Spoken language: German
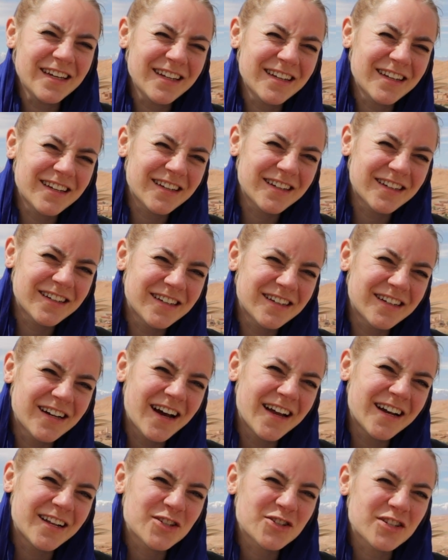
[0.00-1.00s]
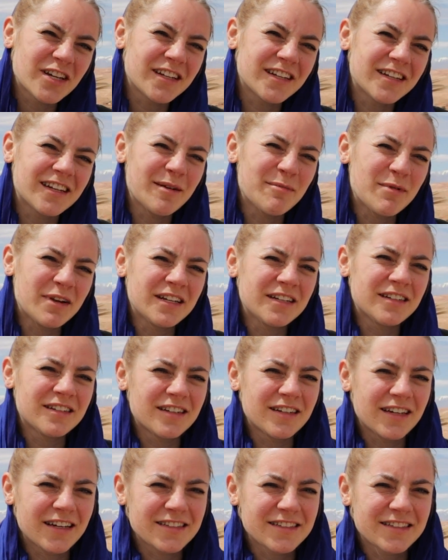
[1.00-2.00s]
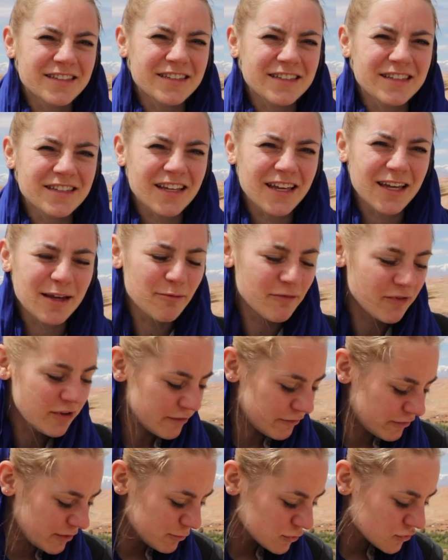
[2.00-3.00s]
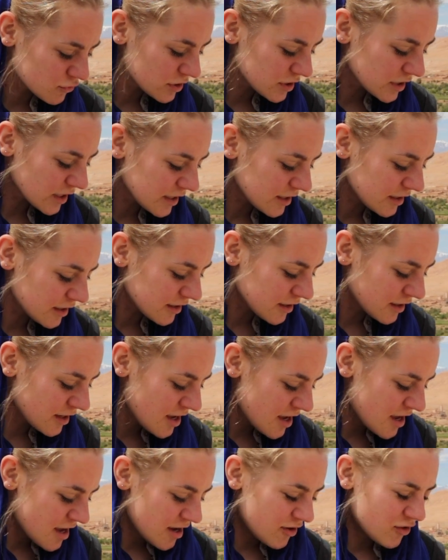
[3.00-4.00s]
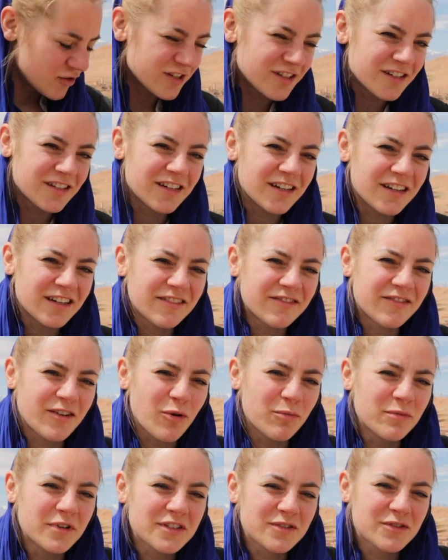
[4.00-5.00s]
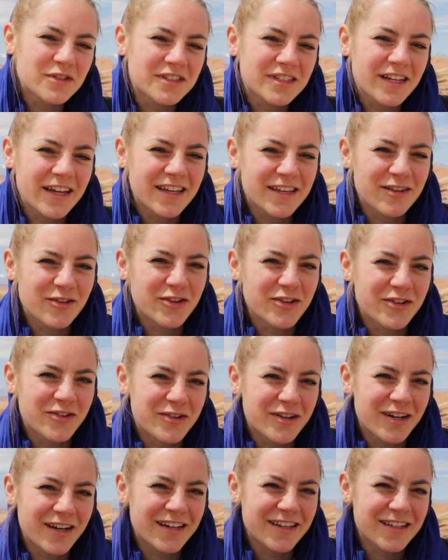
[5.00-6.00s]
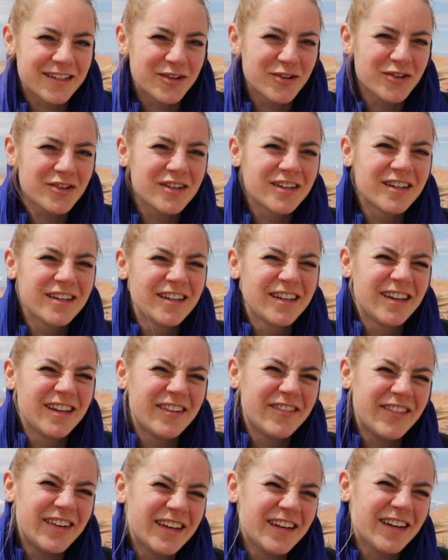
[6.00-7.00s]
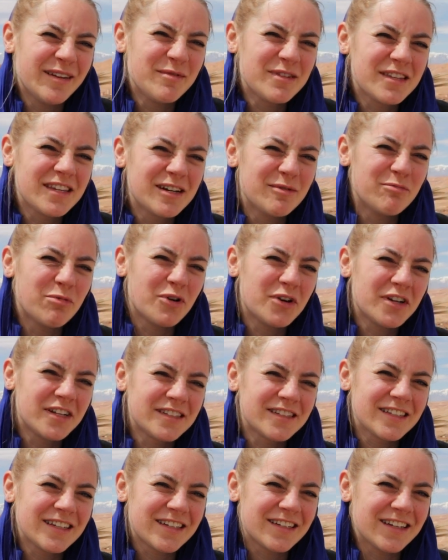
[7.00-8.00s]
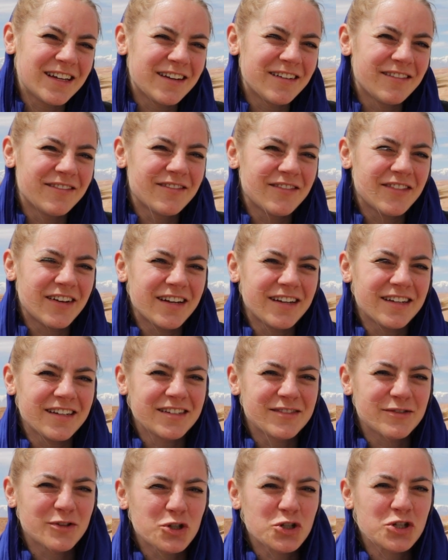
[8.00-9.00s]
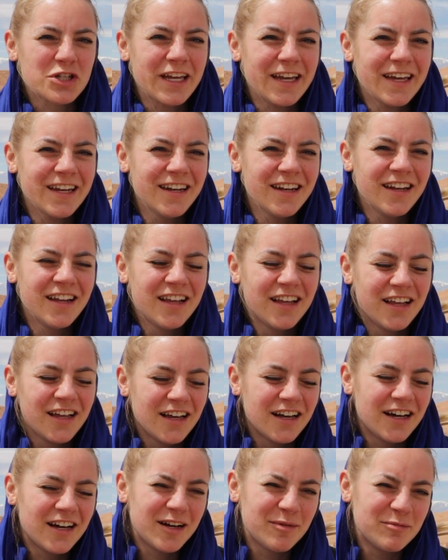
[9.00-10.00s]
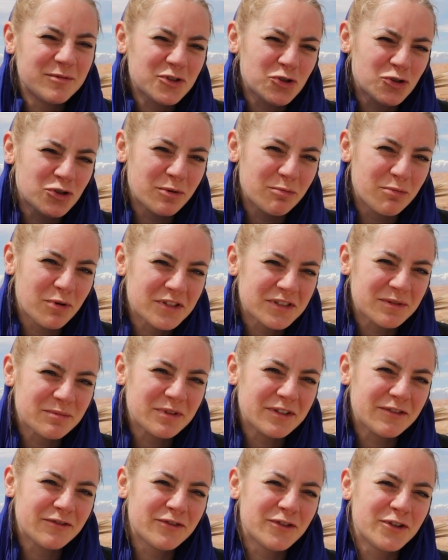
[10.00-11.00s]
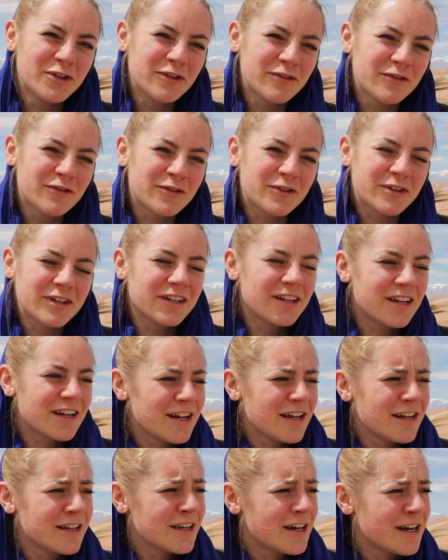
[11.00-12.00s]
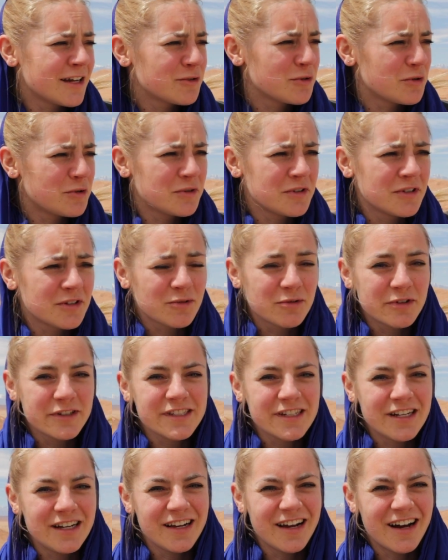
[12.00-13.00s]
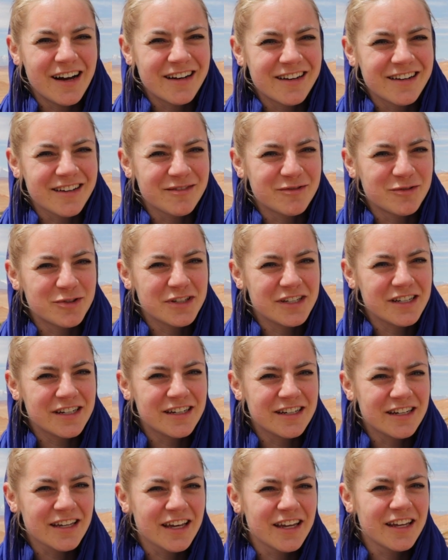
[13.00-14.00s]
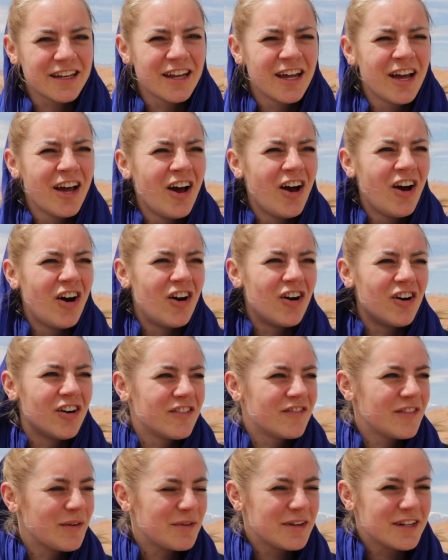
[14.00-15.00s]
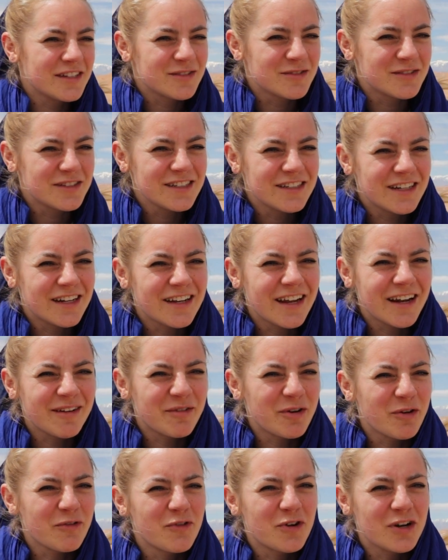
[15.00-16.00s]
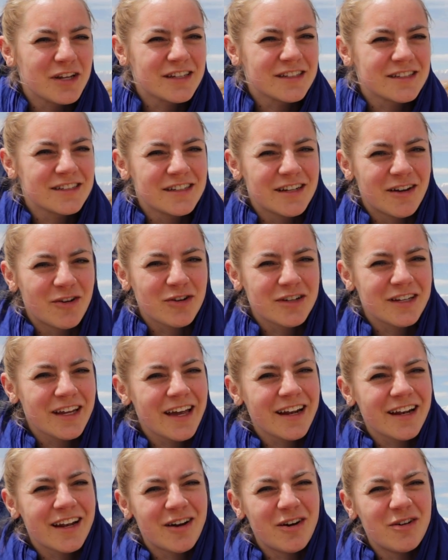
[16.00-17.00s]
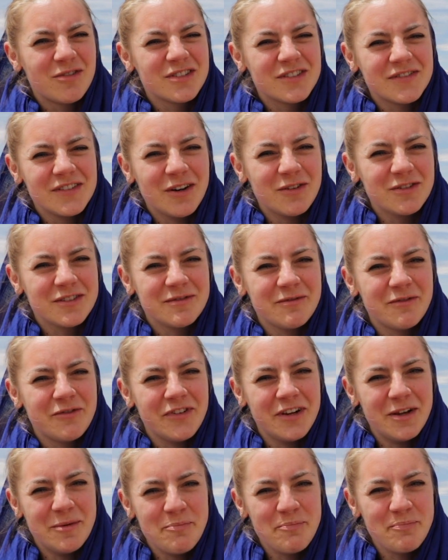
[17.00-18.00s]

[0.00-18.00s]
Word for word: Äh, einer Stadt, in der man extrem viele Filme schon gedreht hat. Und äh, warum das so ist, zeige ich euch auch gleich noch. Wenn ihr nämlich die Gebäude seht, dann werdet ihr es verstehen. Äh, Mission Impossible 5, äh, Der Gladiator und unzählige andere wurden hier gedreht. Und wenn man das so sieht, dann denkt man auch wirklich, es sieht auch direkt aus wie aus dem Film.